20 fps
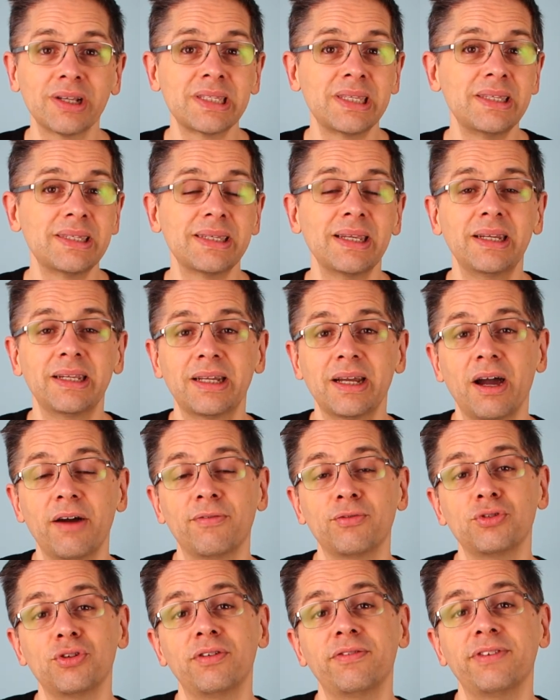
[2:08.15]
Si c'est le cas,
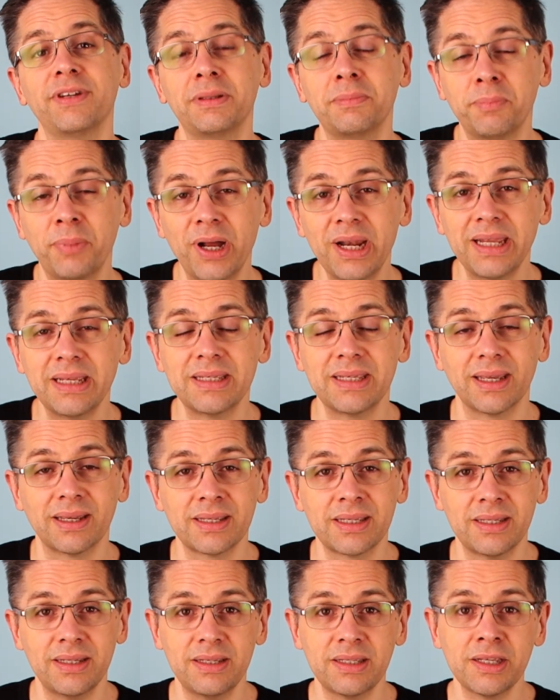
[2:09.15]
vous ne faites pas
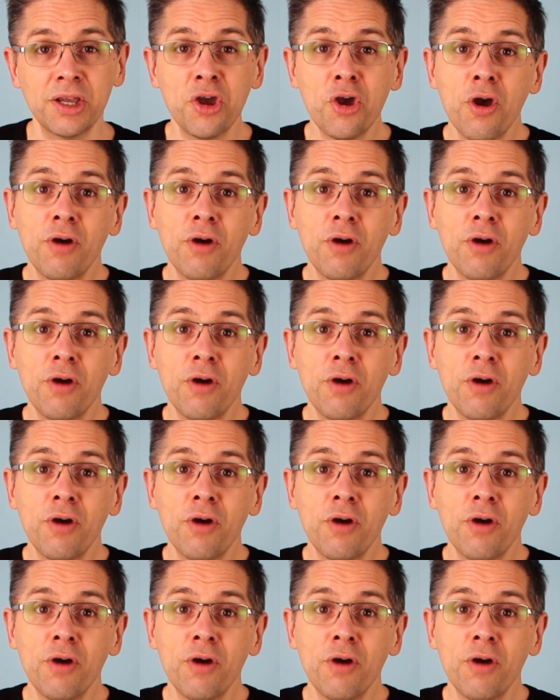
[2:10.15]
l'exercice.